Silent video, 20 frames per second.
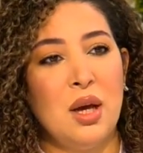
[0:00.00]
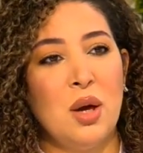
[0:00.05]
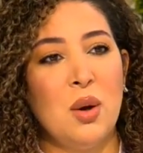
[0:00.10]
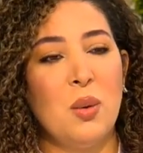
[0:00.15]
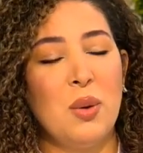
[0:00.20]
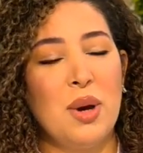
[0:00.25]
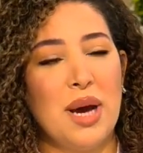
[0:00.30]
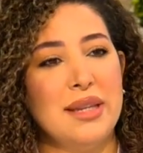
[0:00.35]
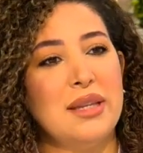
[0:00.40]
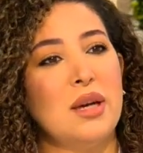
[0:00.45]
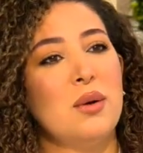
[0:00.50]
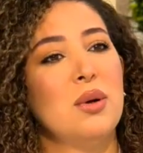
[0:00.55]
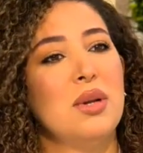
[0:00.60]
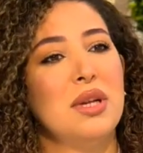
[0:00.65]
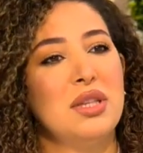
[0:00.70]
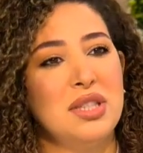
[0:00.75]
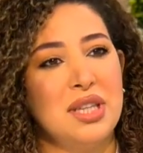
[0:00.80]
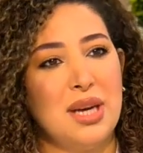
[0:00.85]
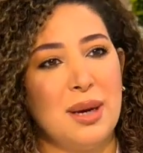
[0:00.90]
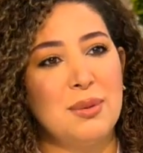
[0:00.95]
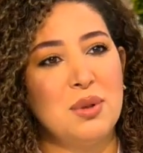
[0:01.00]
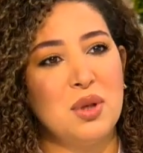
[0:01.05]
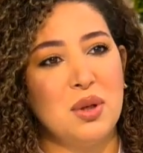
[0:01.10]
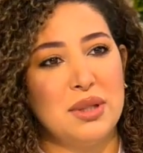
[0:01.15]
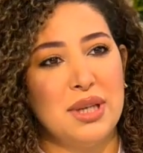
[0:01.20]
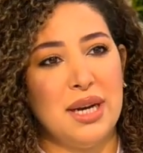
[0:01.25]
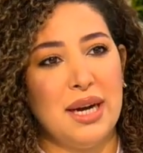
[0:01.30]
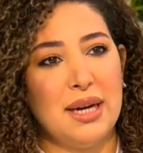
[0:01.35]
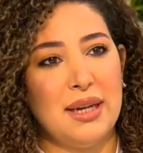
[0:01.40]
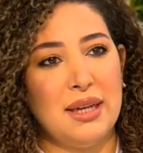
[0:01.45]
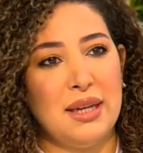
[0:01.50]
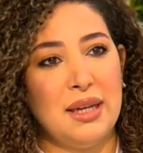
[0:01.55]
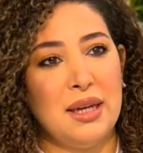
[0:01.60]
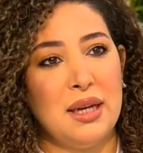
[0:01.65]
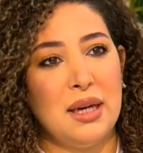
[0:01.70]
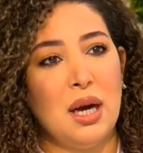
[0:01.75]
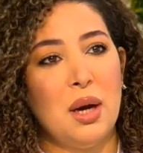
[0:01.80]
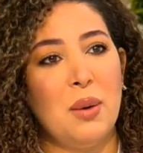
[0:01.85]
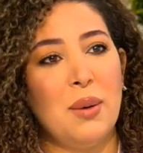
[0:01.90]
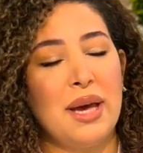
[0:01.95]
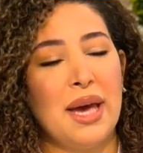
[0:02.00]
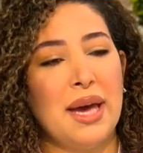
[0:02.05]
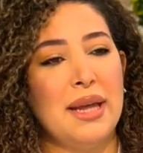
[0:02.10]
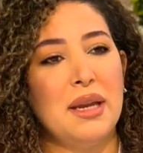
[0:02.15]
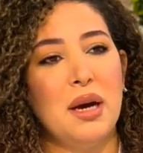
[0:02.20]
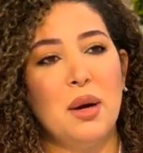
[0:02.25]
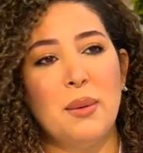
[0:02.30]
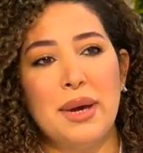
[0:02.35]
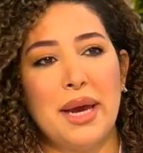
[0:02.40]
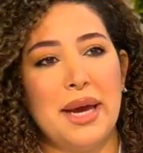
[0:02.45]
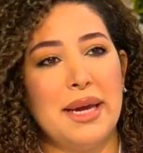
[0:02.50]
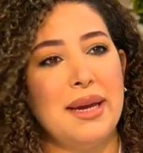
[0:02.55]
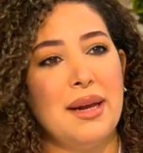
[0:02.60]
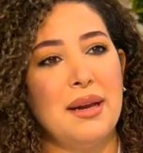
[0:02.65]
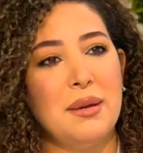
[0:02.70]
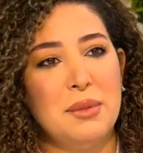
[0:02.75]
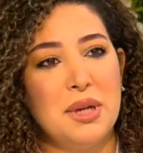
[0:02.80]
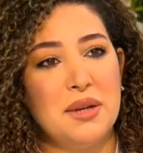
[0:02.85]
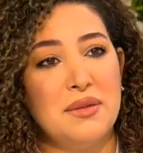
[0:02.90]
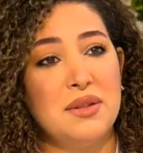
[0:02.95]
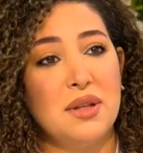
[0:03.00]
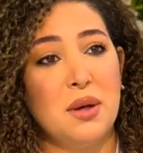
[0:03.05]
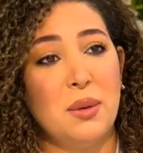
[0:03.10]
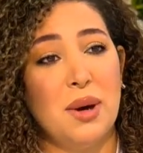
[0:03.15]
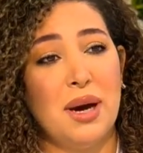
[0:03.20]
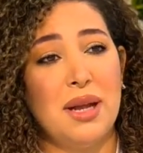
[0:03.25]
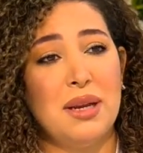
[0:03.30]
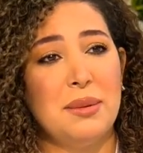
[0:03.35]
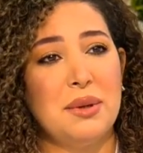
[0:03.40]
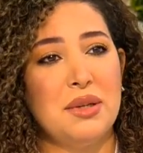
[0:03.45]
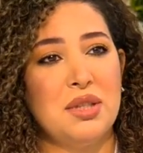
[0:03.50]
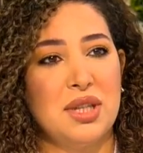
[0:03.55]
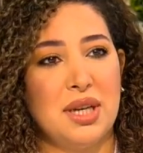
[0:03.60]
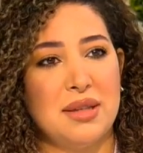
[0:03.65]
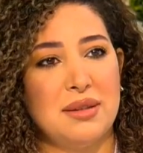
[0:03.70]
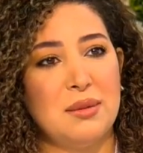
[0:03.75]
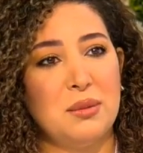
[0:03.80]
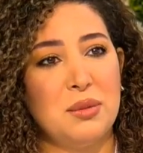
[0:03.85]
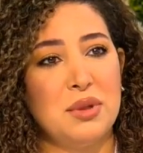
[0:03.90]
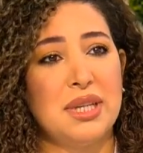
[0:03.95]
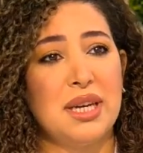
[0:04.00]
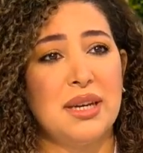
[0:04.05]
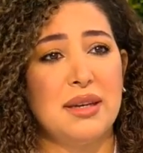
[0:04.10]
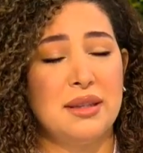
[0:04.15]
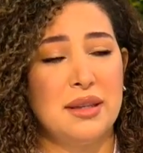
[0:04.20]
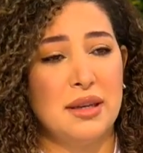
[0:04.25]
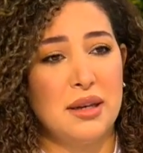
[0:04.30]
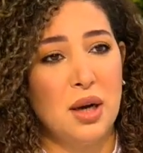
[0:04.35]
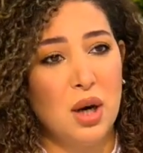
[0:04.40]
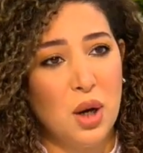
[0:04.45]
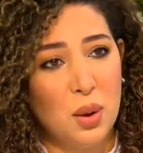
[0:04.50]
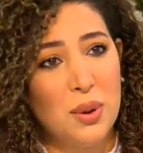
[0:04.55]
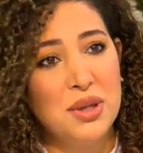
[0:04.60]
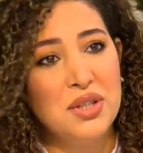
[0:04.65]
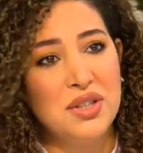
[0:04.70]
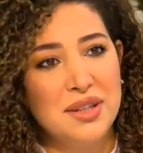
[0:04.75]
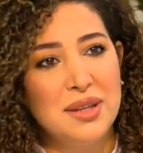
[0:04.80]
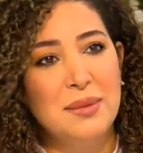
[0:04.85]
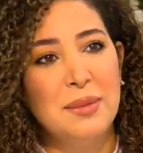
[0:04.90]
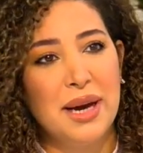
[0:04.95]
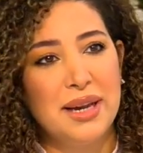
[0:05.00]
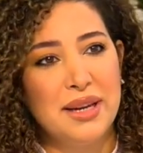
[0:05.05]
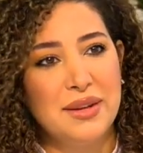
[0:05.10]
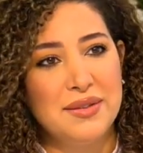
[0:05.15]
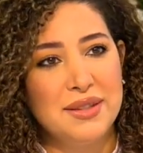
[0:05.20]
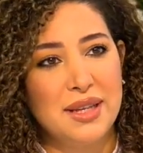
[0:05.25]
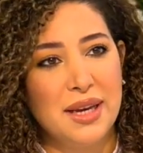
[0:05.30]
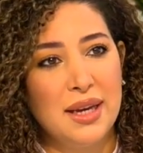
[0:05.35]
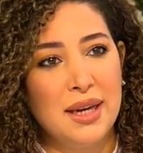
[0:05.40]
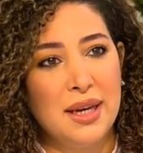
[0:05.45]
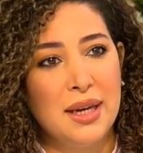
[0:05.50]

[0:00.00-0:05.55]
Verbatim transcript: وقاعد اقول لك اياه بصوت عالي هو كانه هو قاعد يكلم نفسه وغالبا الشخص المنتقد ترى هو كذي مع نفسه